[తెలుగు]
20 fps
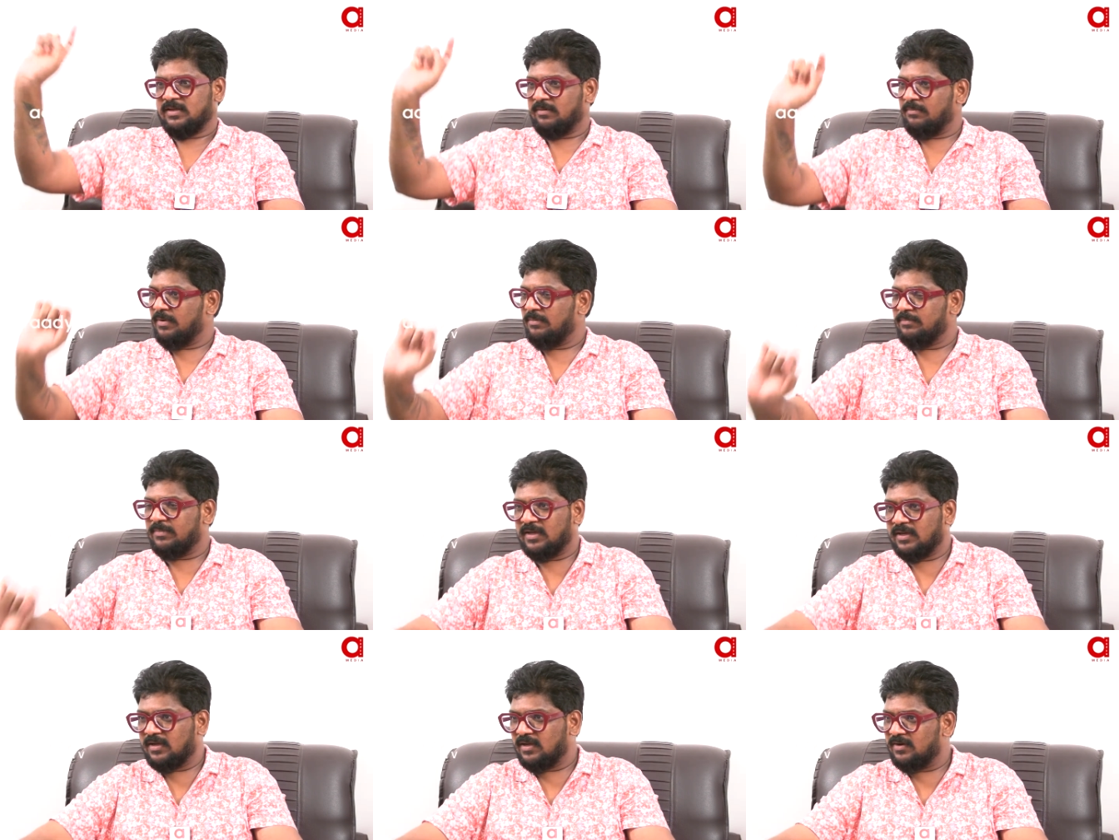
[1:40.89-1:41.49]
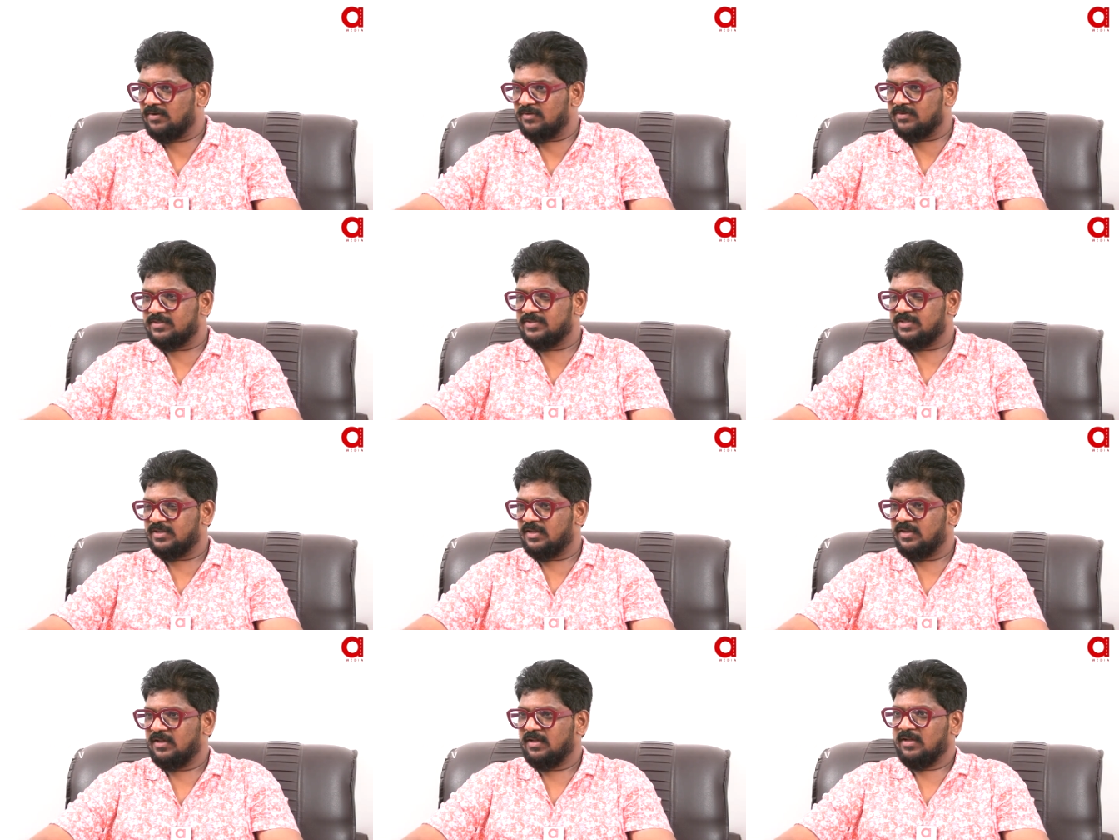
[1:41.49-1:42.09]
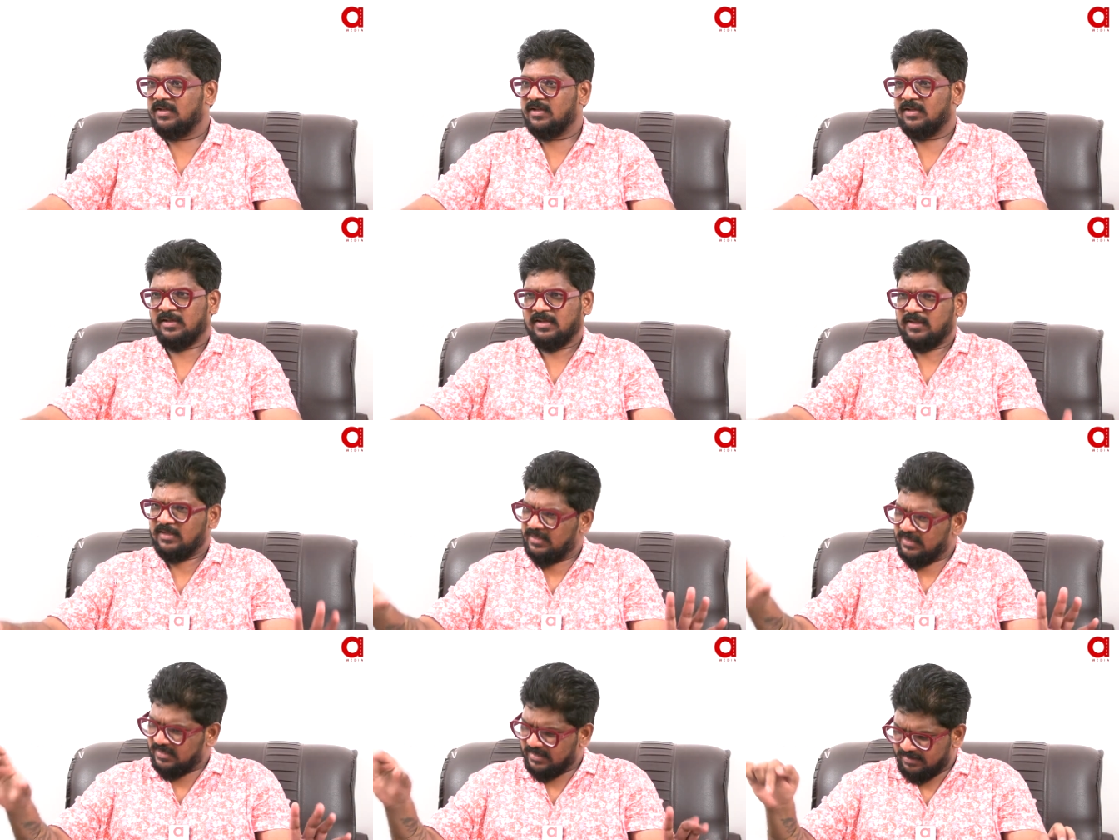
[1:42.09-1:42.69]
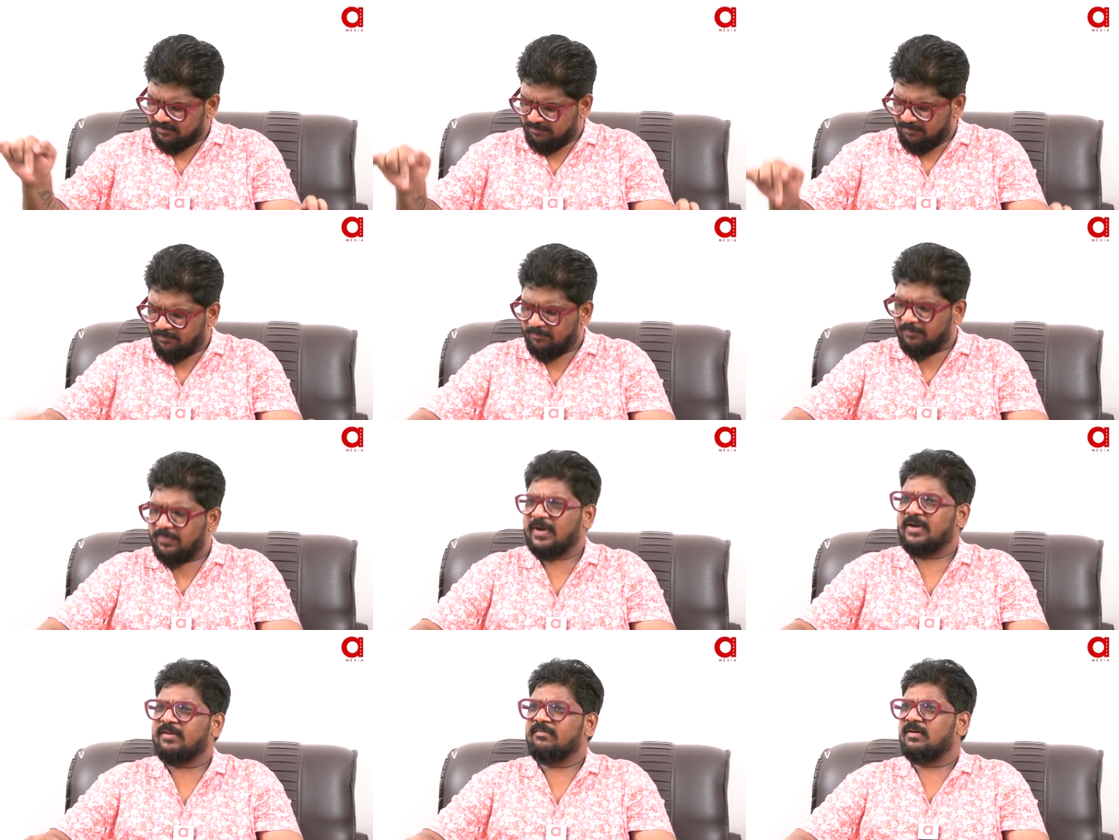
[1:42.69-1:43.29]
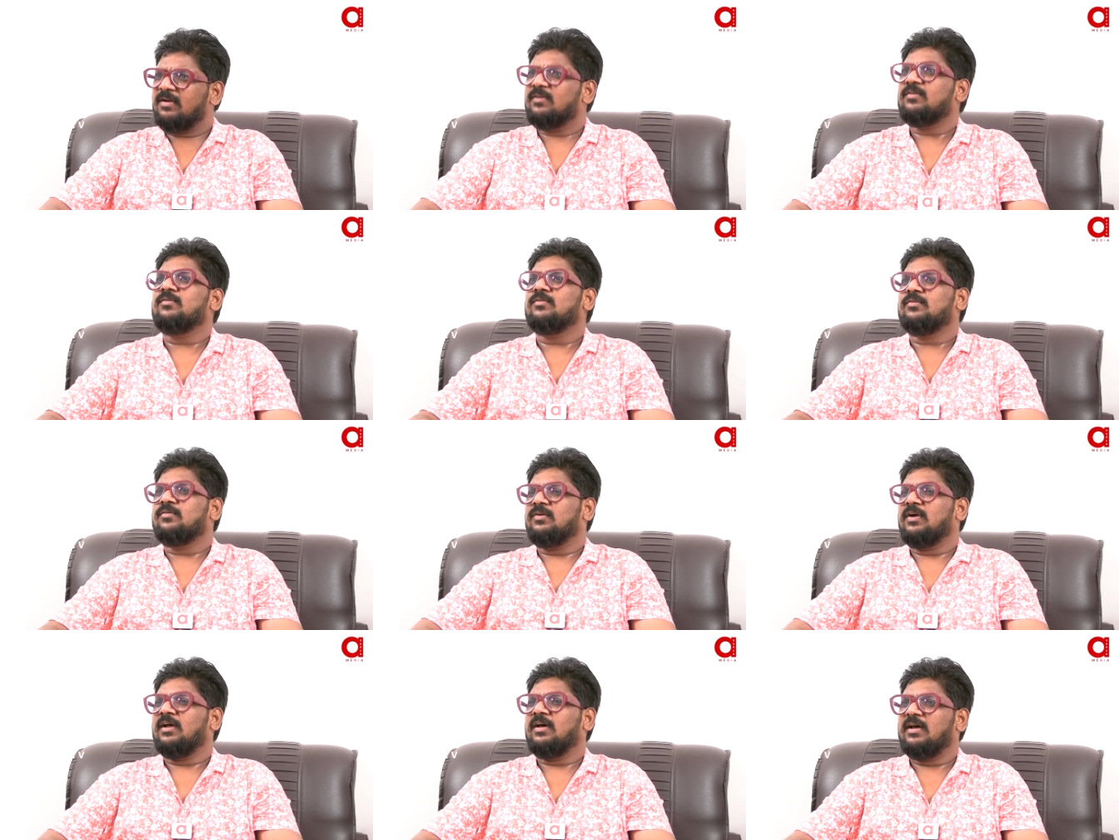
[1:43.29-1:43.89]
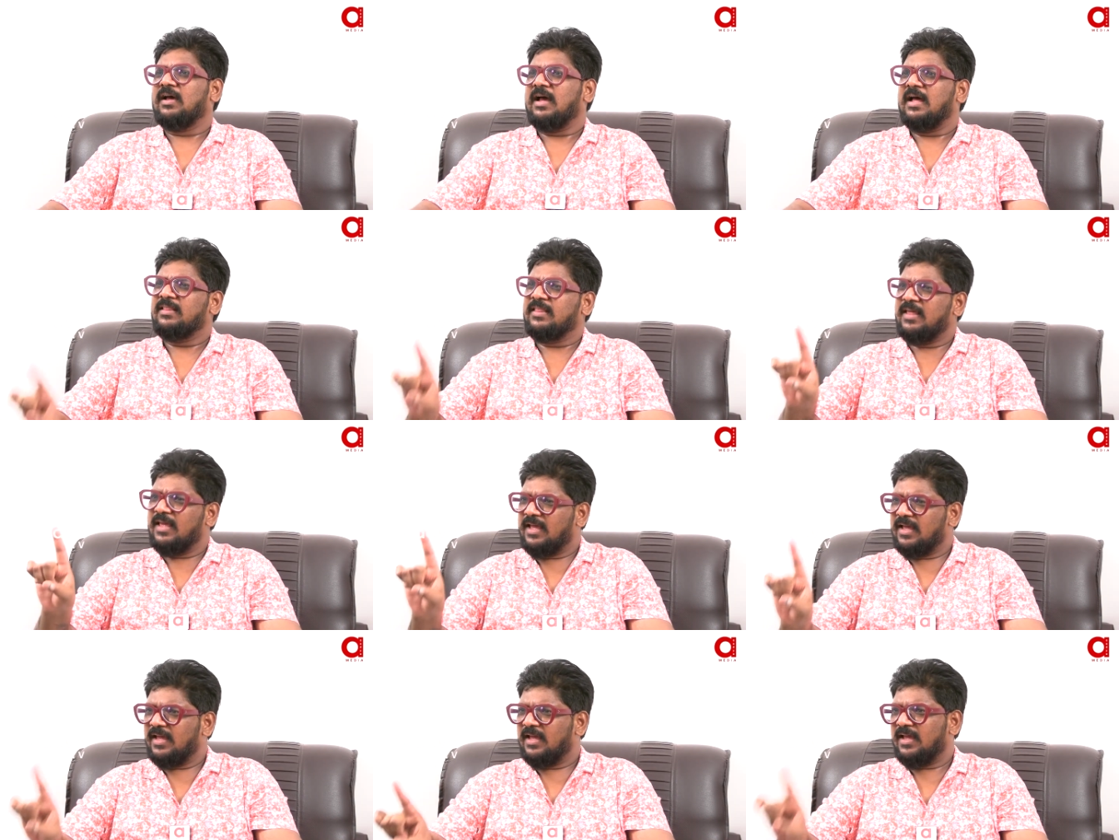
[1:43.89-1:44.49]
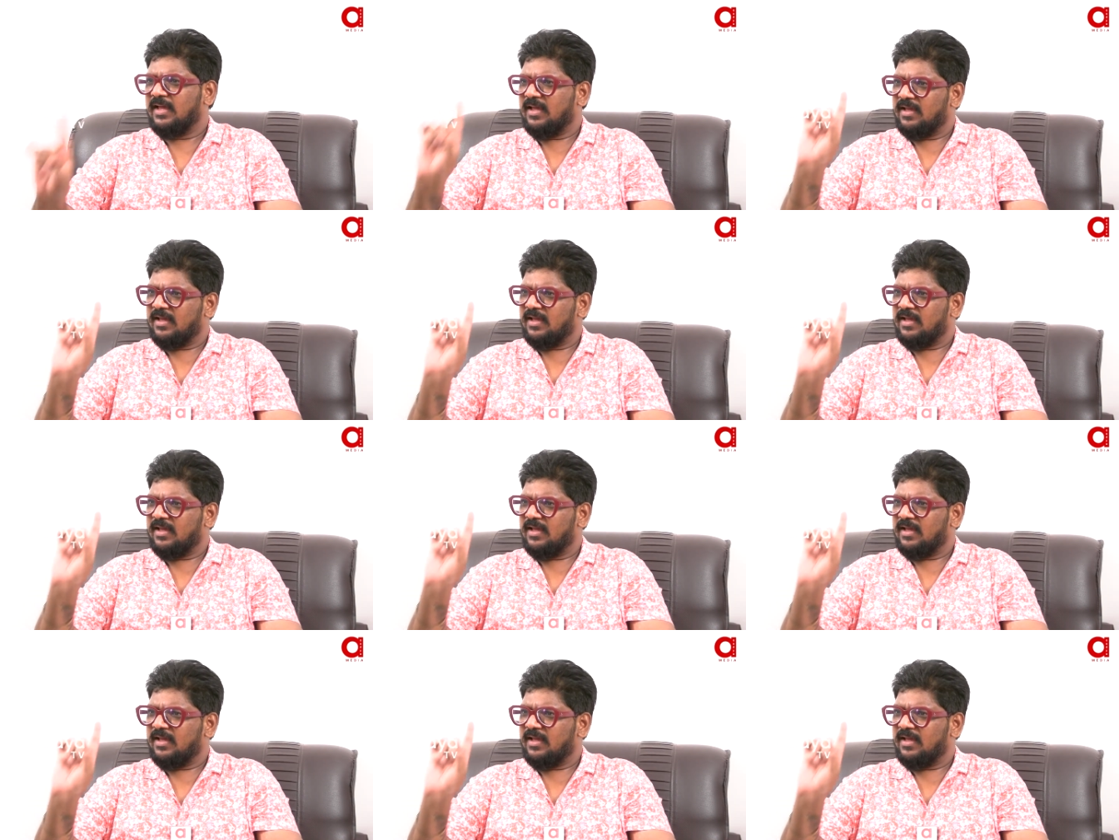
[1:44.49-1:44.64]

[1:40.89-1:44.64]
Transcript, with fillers: సమయం దగ్గర నుంచి ఇప్పటి వరకు కూడా అదే